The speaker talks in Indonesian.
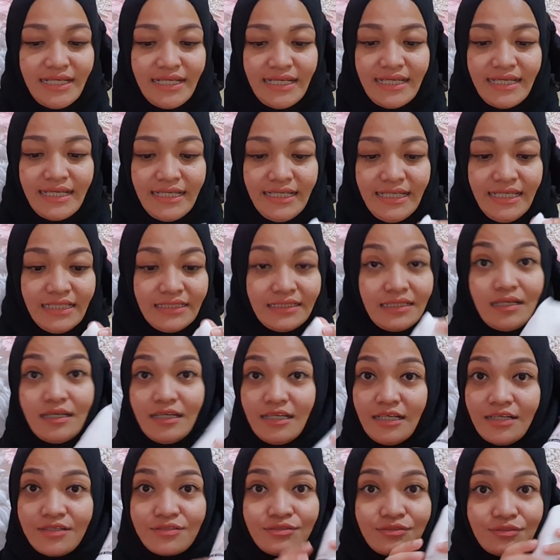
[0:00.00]
nah ini kita
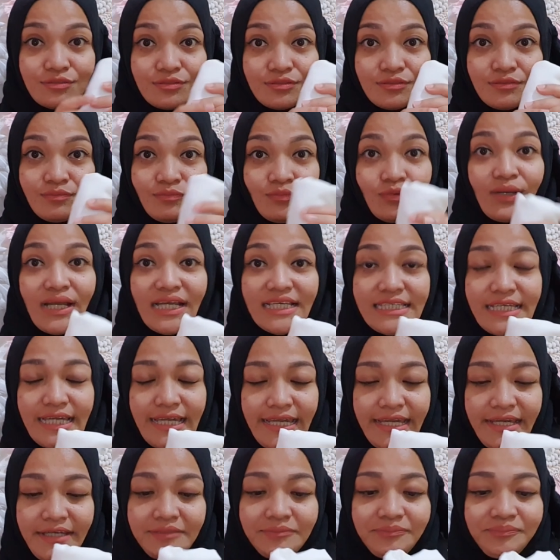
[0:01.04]
langsung buka aja
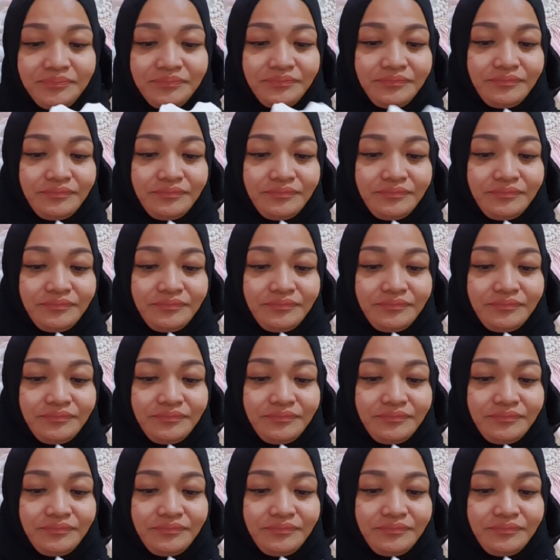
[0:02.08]
ya